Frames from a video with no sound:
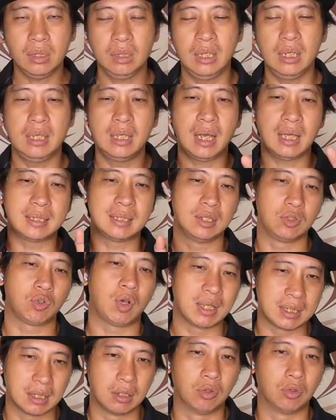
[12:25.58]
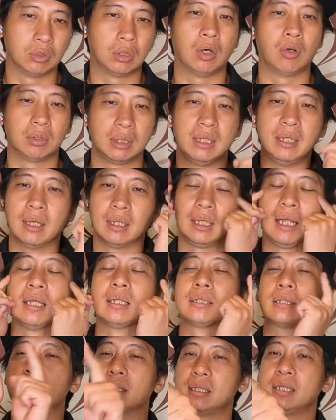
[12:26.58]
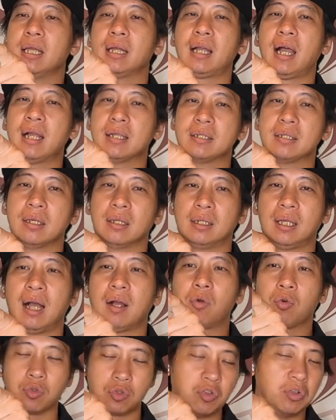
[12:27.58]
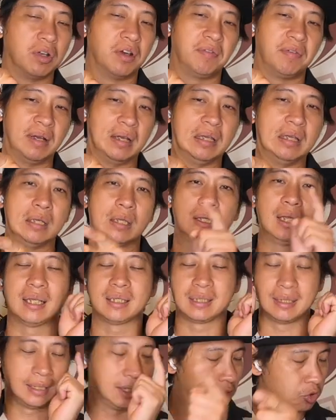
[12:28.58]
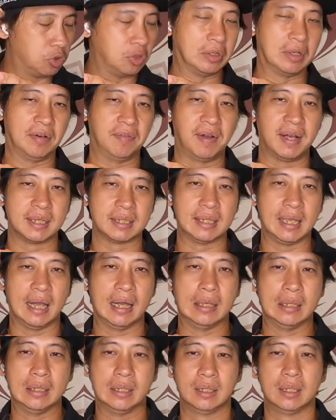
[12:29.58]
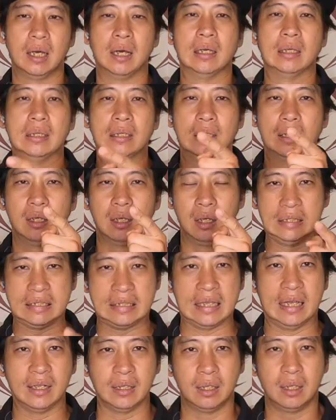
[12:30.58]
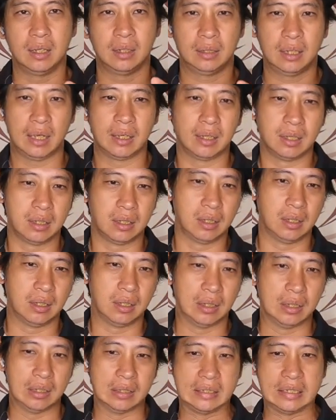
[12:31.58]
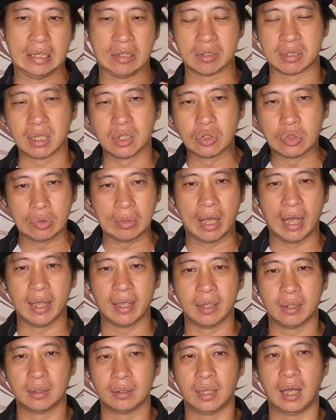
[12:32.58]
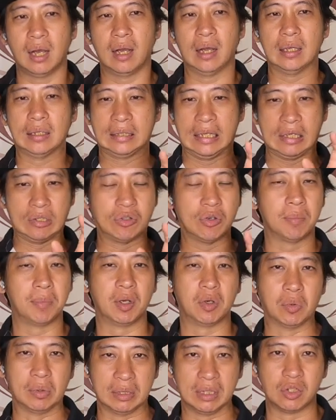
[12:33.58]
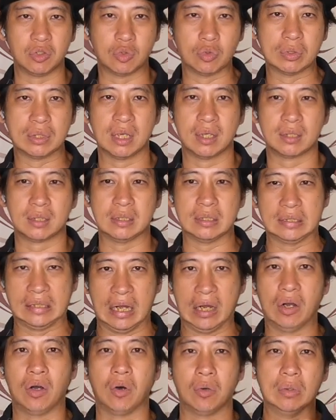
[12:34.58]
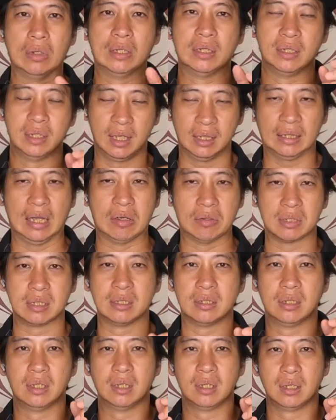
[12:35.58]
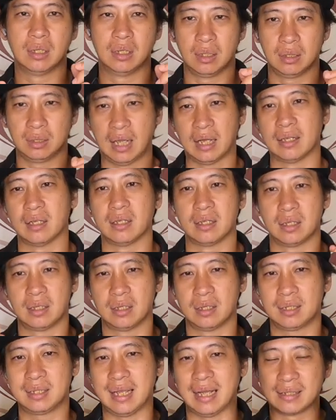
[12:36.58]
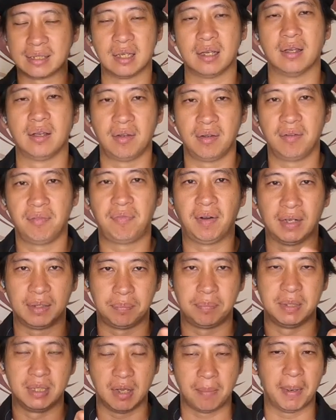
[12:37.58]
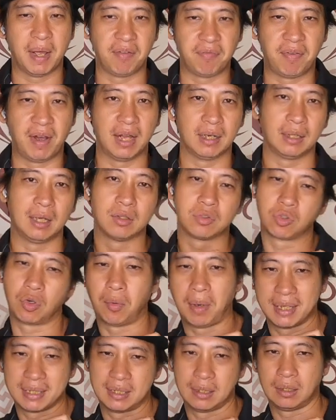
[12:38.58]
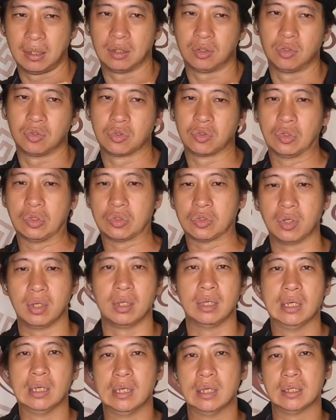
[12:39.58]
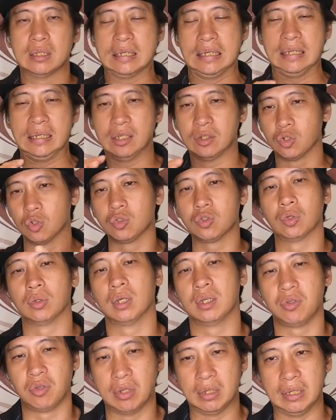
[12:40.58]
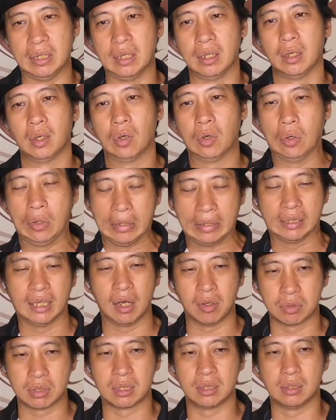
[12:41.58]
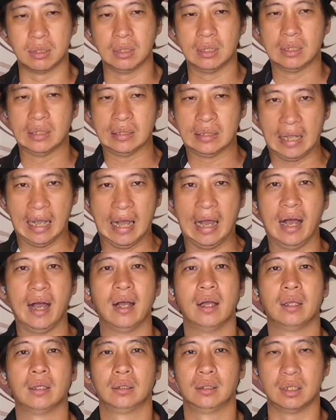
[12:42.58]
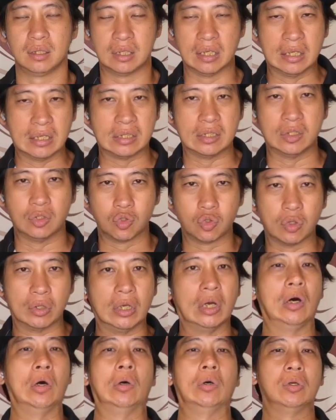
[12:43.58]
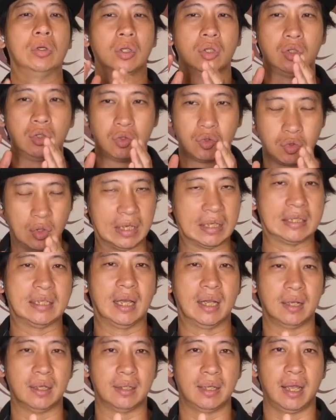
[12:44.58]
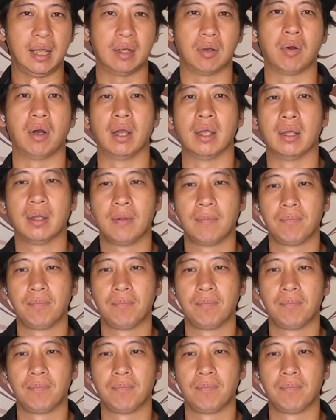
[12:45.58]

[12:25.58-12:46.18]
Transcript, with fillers: 第一，他紧抓着龙头；第二，他的视线看着他过去的方，他直接去的方向。那。第三，他的脚伸出来，那他却没有稳定住车子，然后也导致他的刹车放比较慢放，然后做外倾的动作，所以这一类种种的原因会导致他的车子最后撞上了那一块。